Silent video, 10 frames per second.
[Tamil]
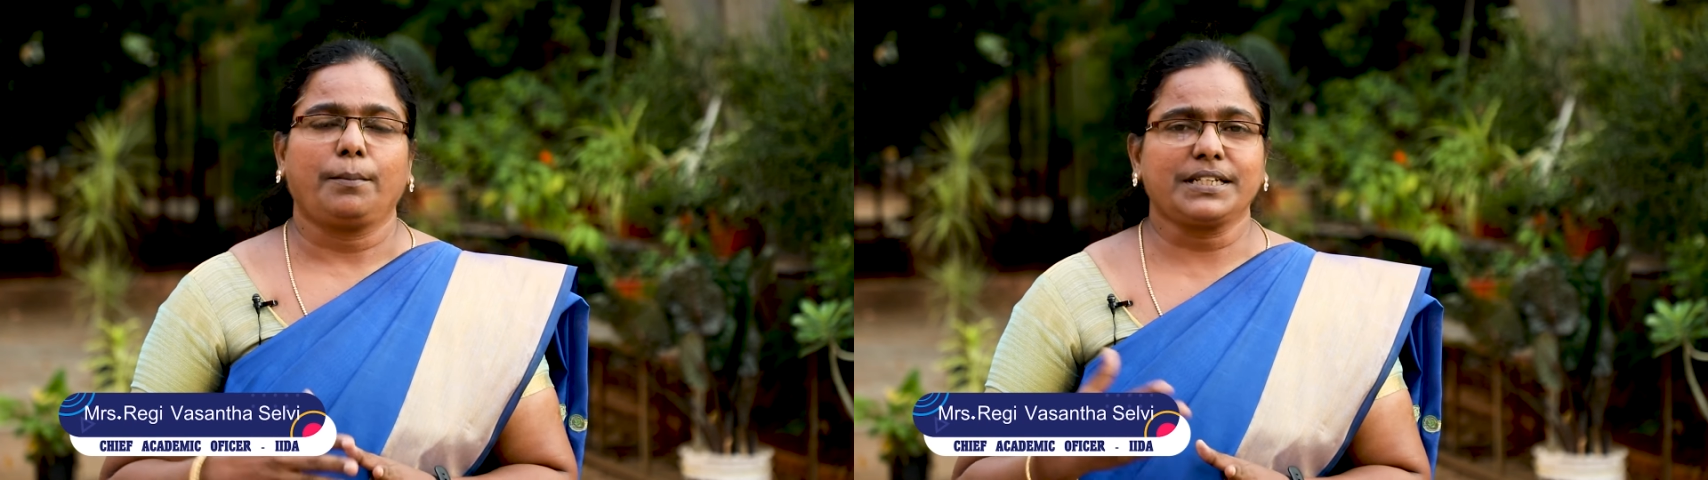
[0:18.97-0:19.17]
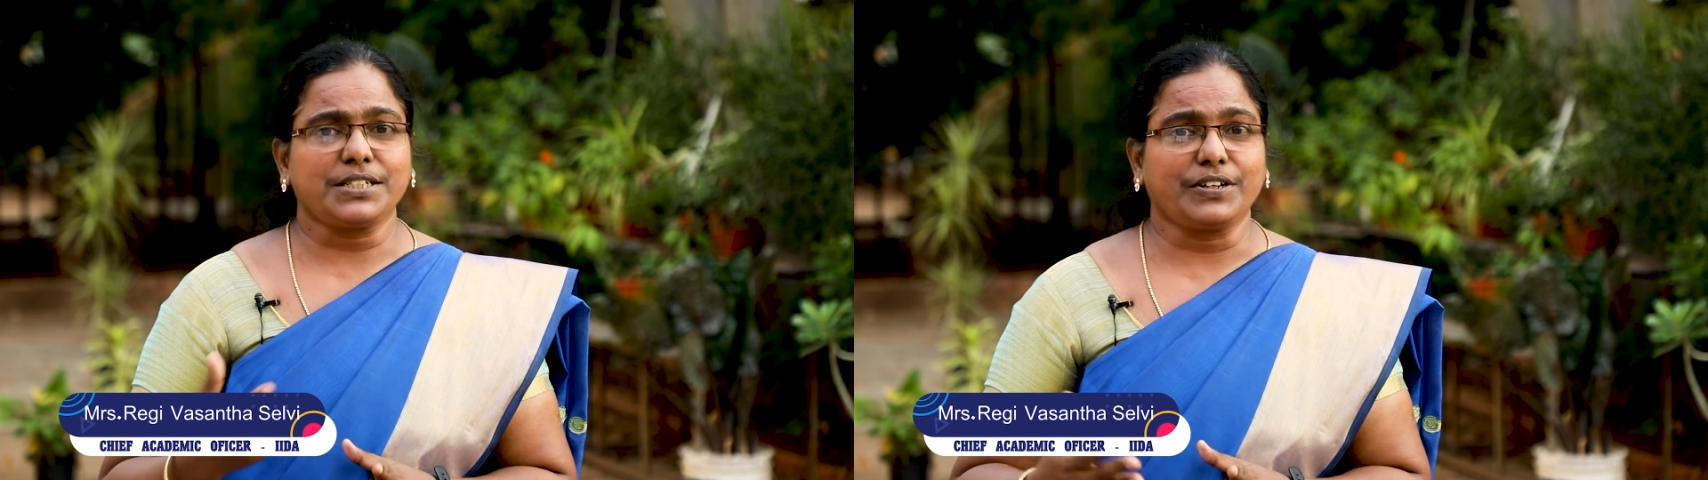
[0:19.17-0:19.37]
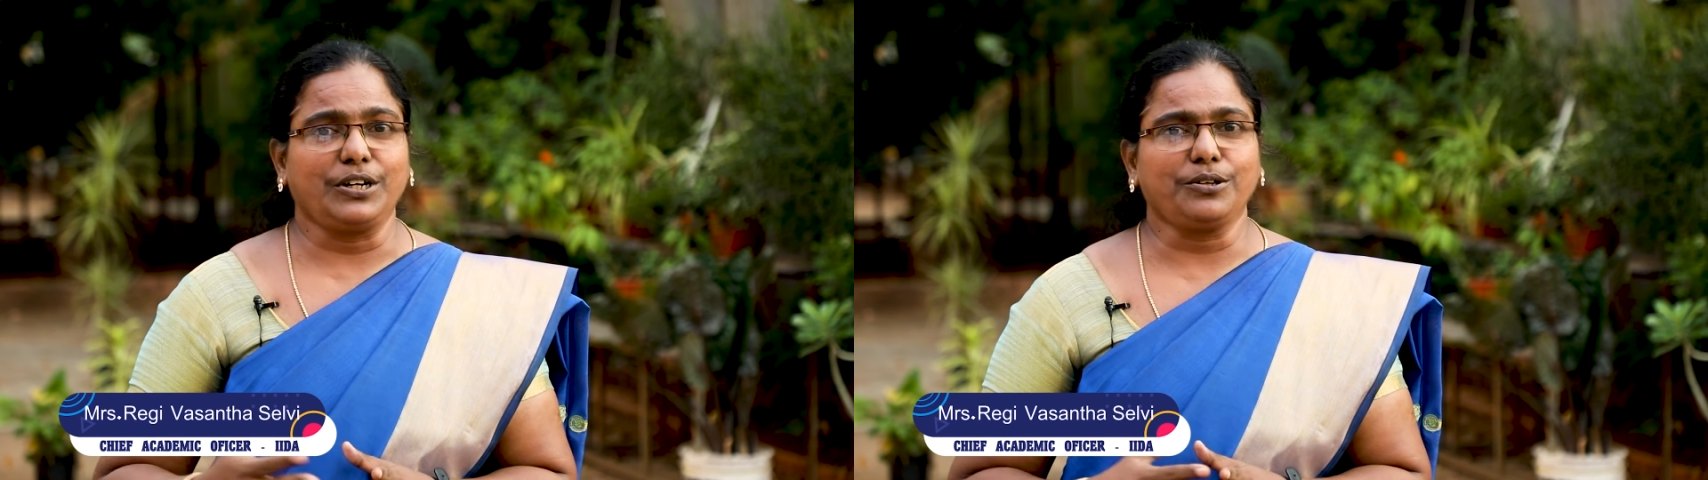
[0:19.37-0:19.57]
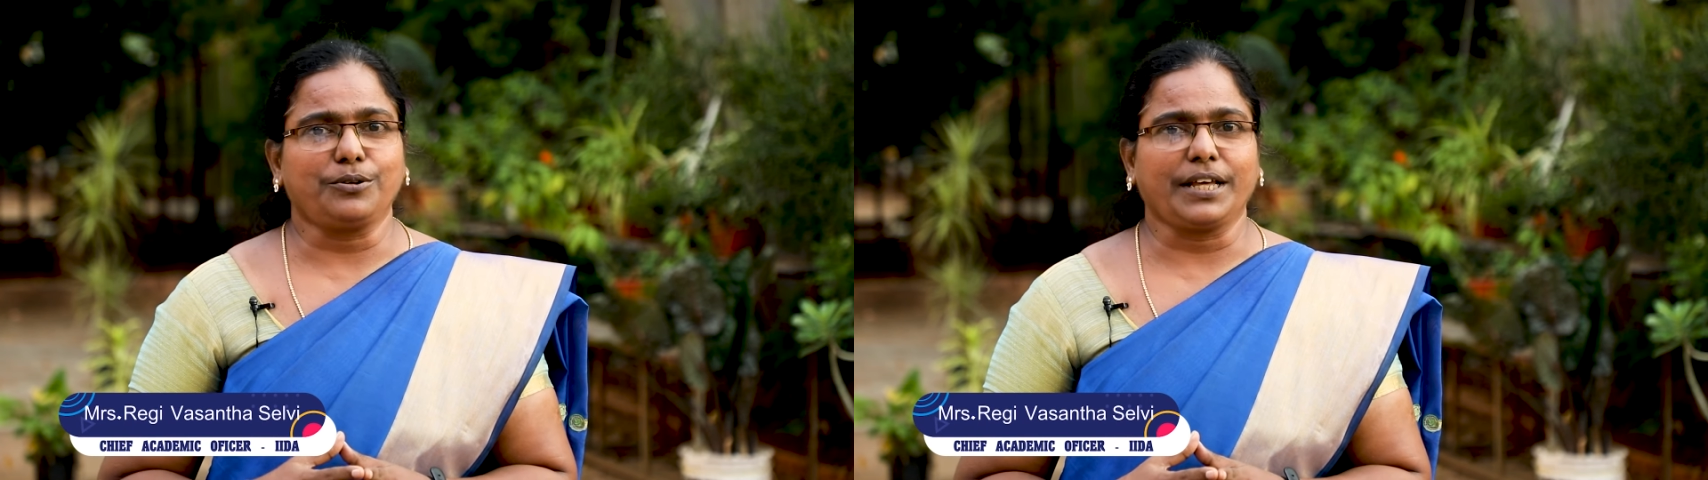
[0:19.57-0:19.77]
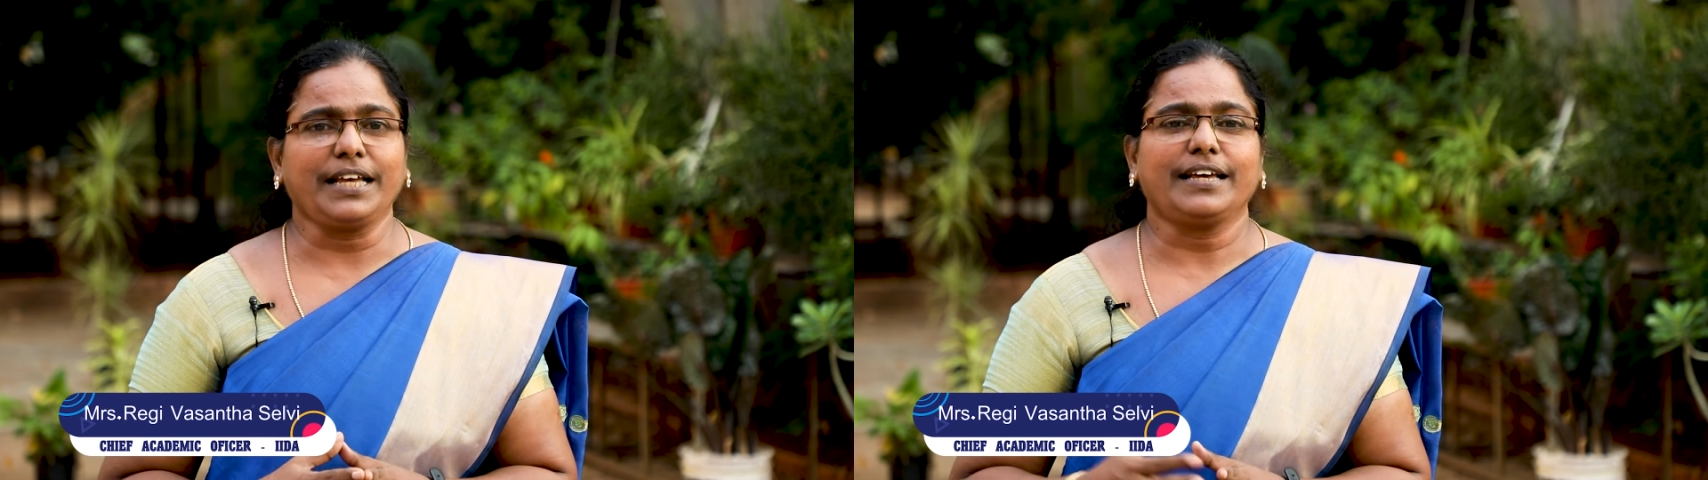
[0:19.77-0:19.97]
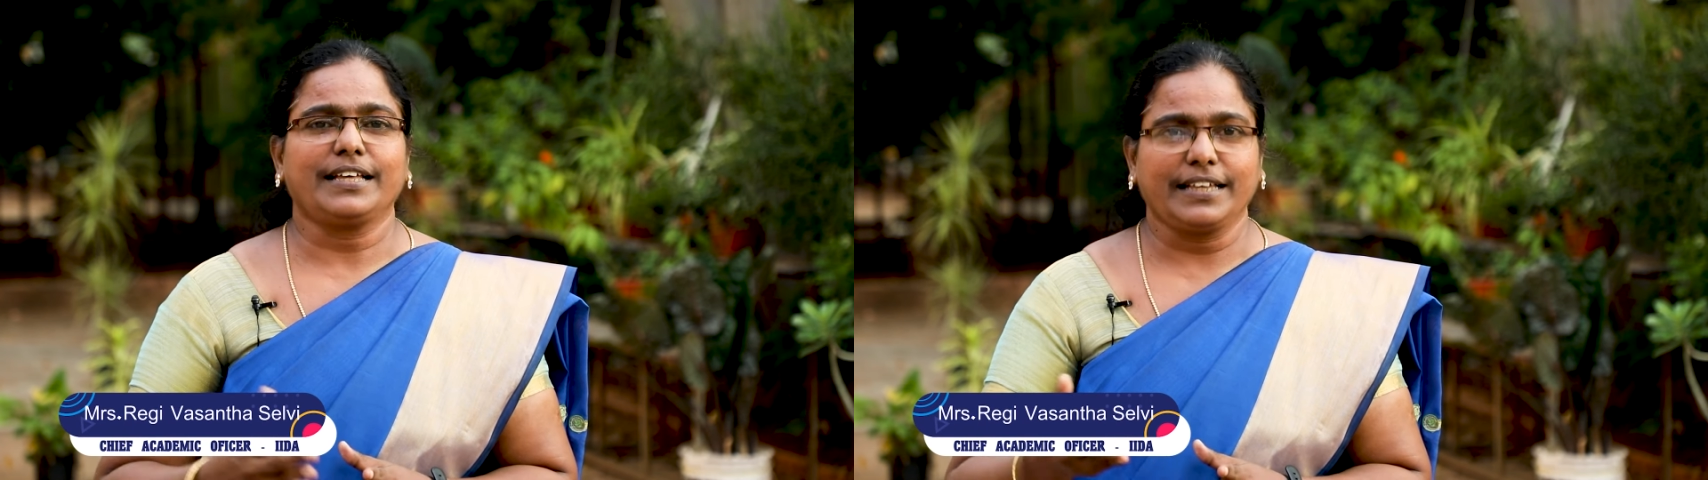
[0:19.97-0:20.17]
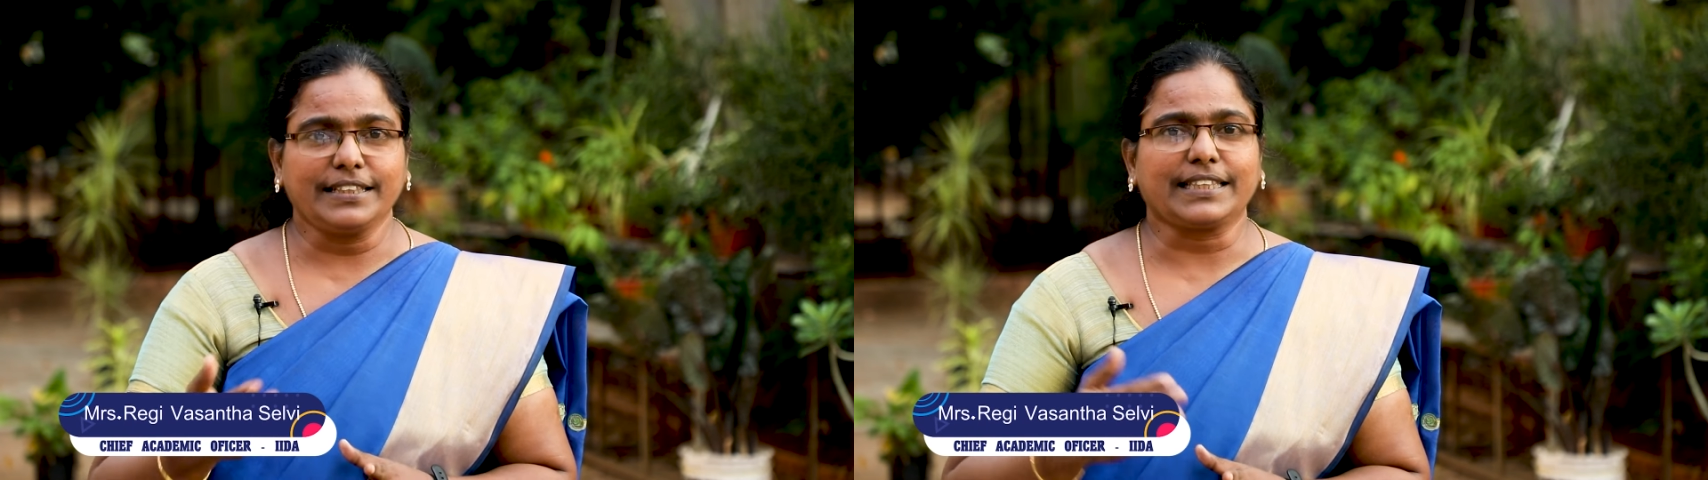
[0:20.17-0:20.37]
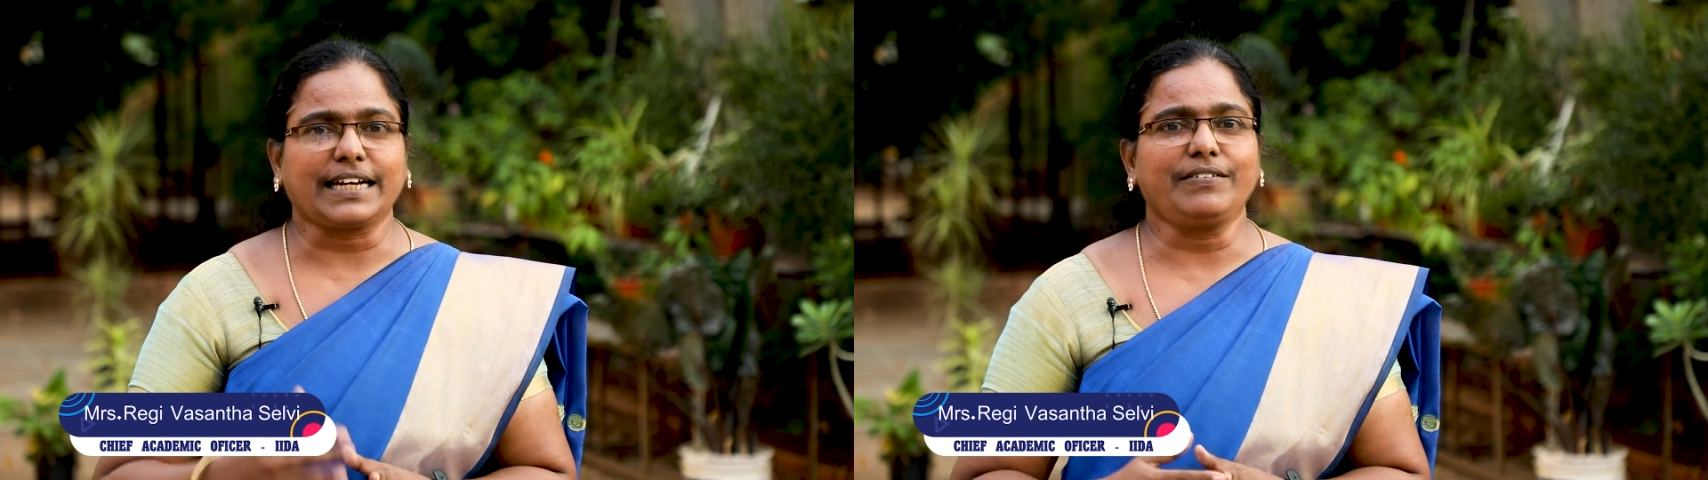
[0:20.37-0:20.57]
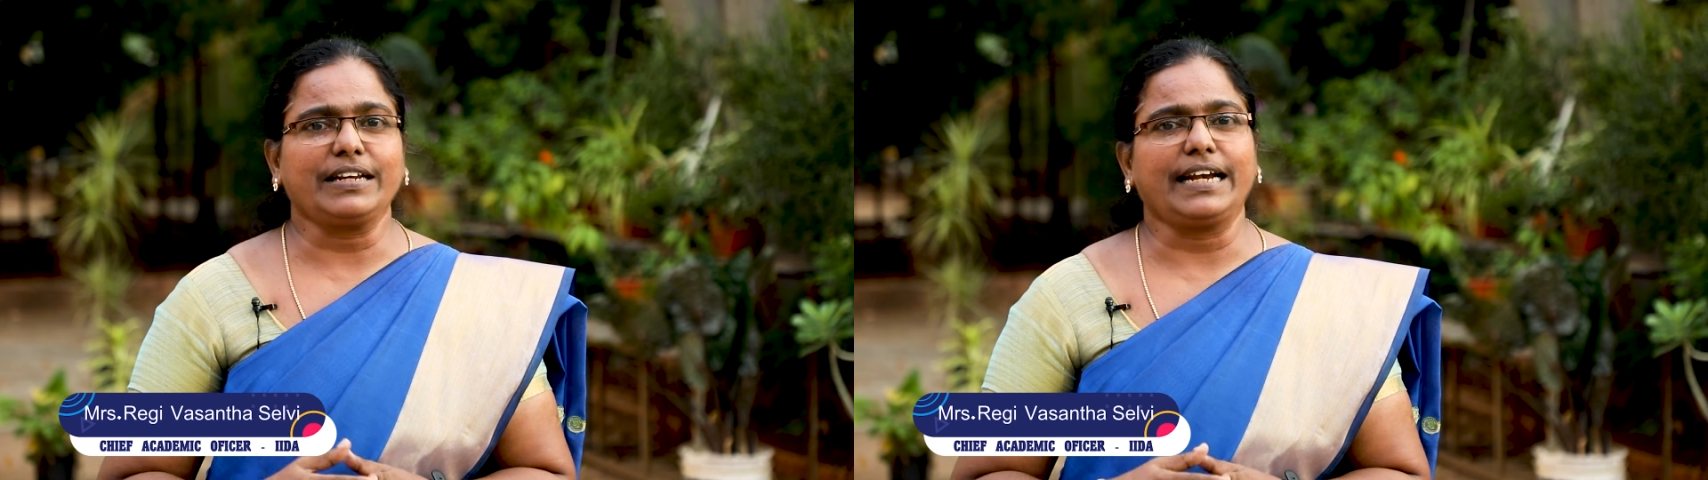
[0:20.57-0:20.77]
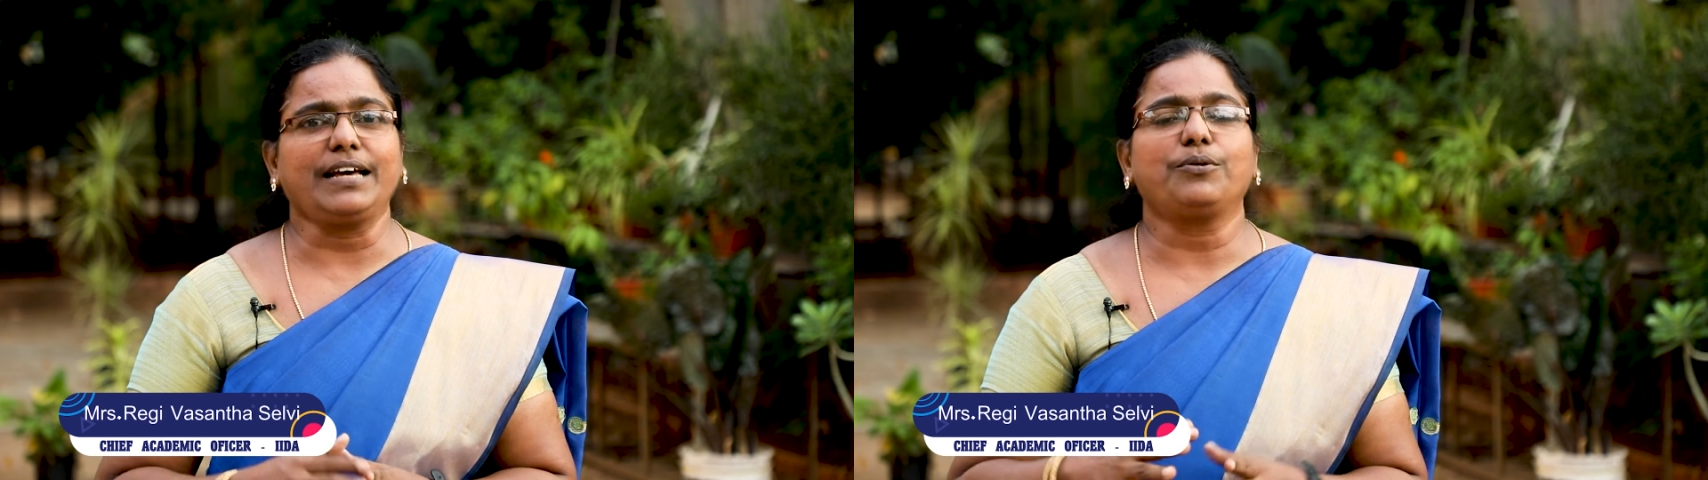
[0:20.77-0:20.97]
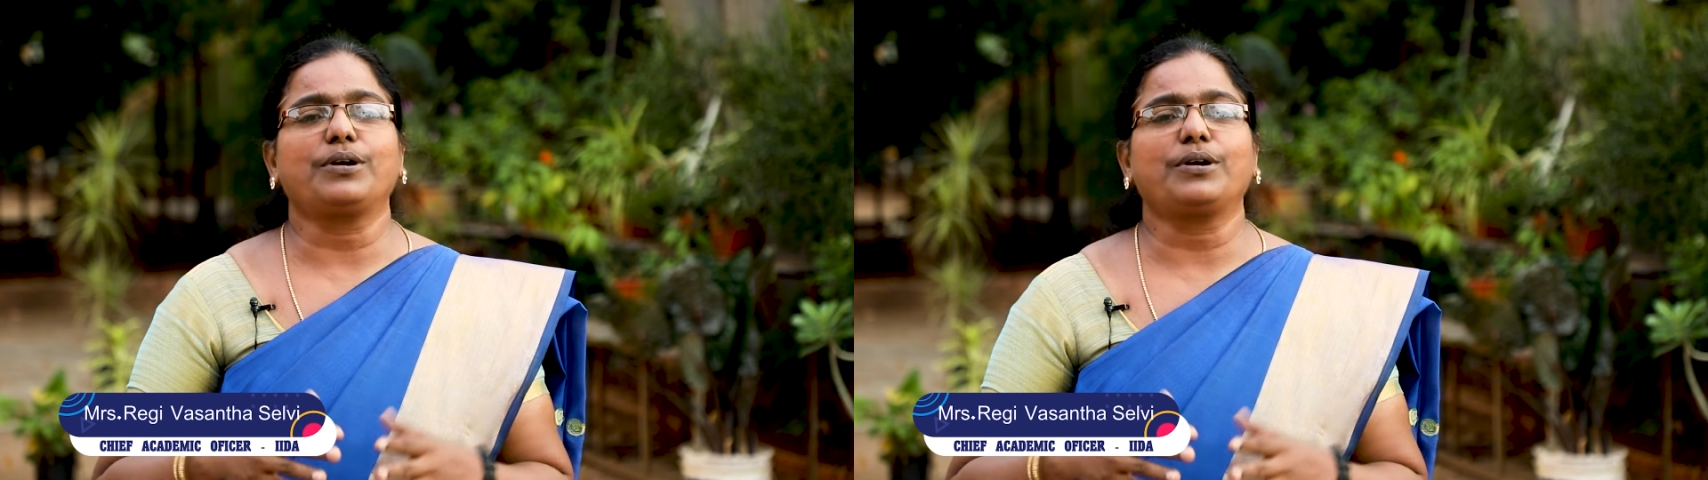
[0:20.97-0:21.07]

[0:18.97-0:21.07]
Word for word: மற்றவர்களும் கூட இந்த தகவல்களை